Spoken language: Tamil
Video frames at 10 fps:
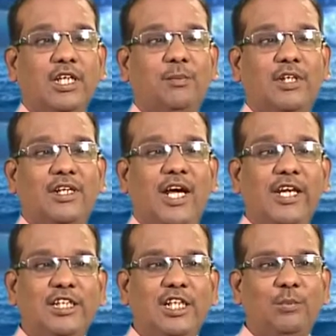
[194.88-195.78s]
இப்போ இந்த
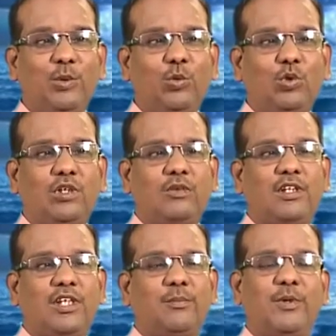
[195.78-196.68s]
நரி திருப்பி கூட்டுட்டு
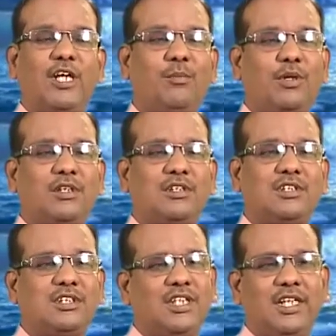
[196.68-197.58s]
வருது இப்போ என்ன பண்ணுறது
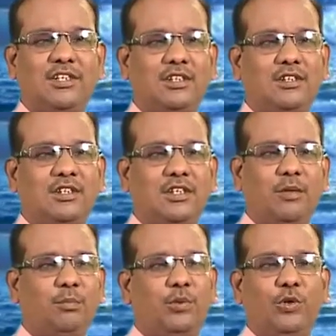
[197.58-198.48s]
சரி
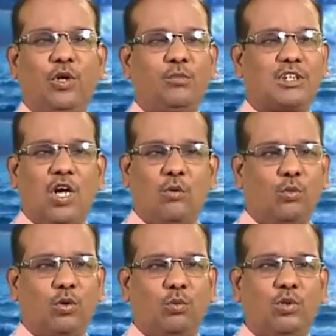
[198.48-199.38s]
எப்படியோ நம்ம சாவ
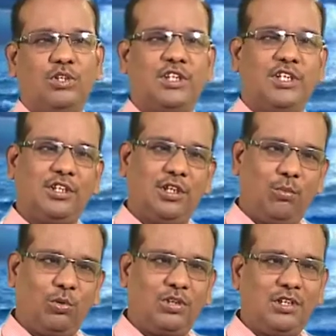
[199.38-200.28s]
போகிறோம் ஒன்று சிங்கம் தின்ன
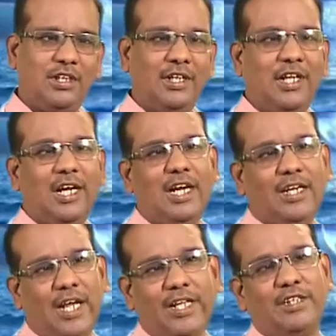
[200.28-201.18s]
போது இல்லை
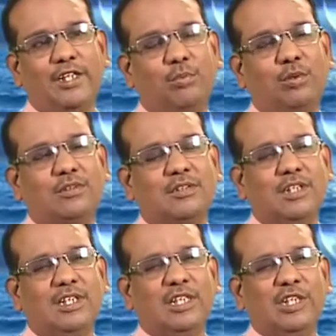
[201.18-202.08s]
நரி தின்ன போகுது
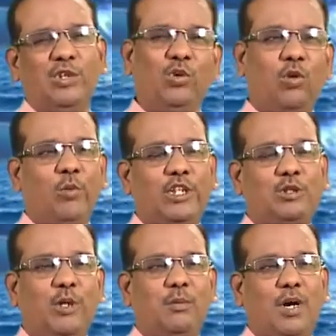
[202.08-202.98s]
இன்னொரு
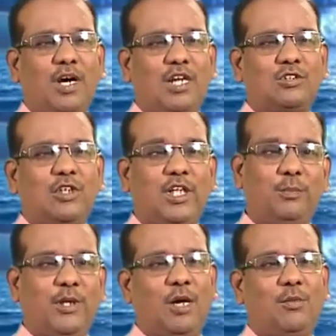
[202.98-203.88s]
முயற்சி பண்ணி பார்க்கலாம்னு சொல்லிட்டு
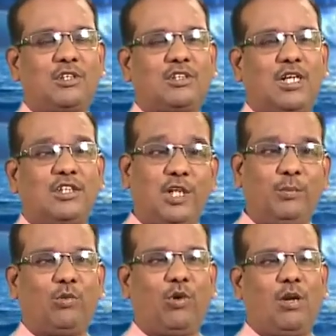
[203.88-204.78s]
இப்போ என்ன பண்ணிச்சான்
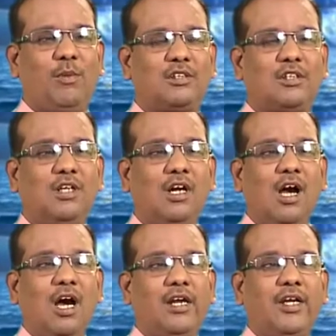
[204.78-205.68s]
திருப்பி குரலை மாற்றி
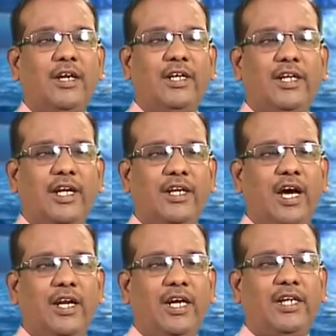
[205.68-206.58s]
நன்றி
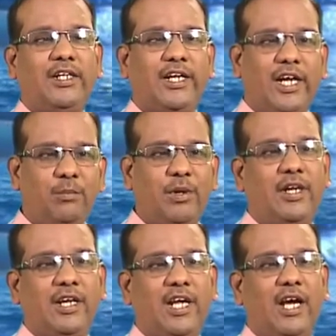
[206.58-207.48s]
நரியாரே என் நண்பர்
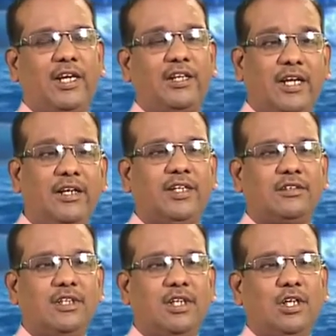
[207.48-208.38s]
நரியாரே நன்றி
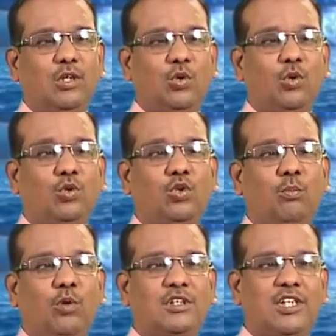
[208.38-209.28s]

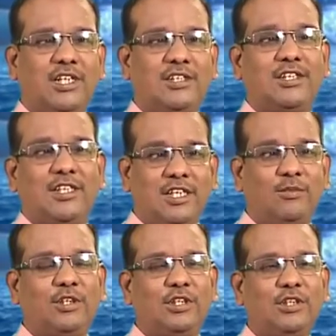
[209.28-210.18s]
தொண்ணூத்தொம்போது சிங்கத்தை
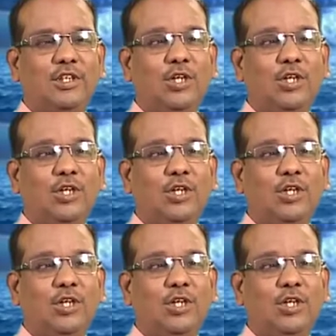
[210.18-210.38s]
தின்றுவிட்டு